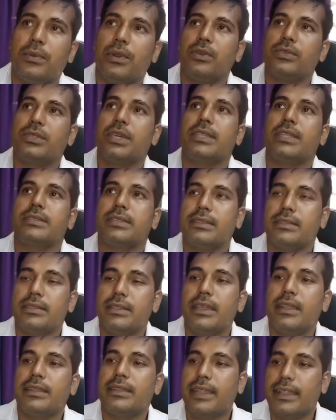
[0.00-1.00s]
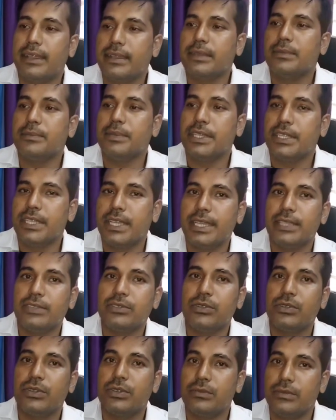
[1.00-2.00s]
बहुत सारी सत्रह अठारह कंपनी हैं
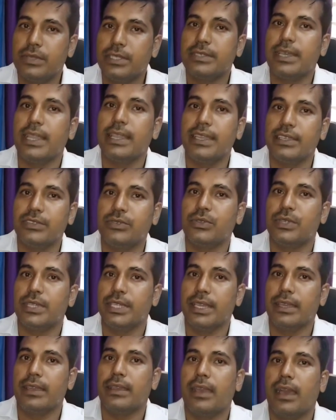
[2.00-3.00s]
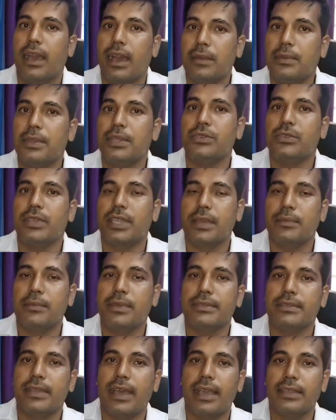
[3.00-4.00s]
जो हिस्सा ले चुकी हैं अभी जो
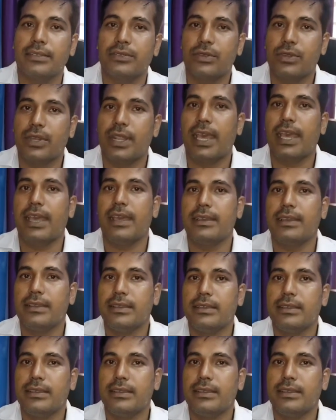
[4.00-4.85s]
कैंपस आज जो हो रहा है